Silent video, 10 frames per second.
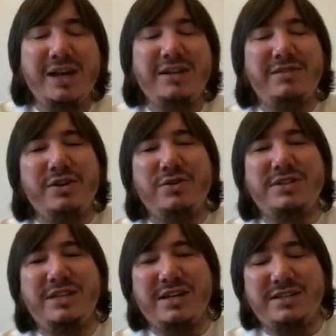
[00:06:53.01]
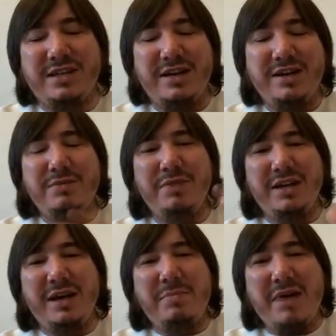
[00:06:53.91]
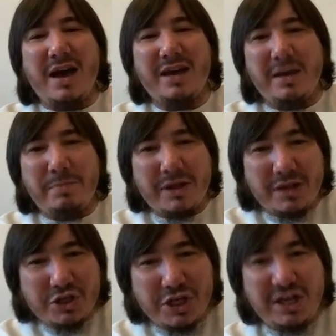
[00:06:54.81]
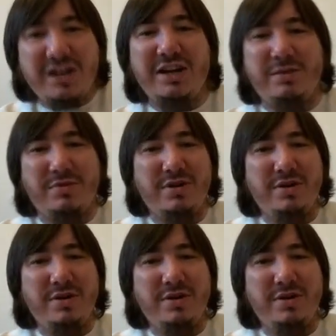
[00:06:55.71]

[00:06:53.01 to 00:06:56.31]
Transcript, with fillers: твое сердце было мягким по отношению к ним.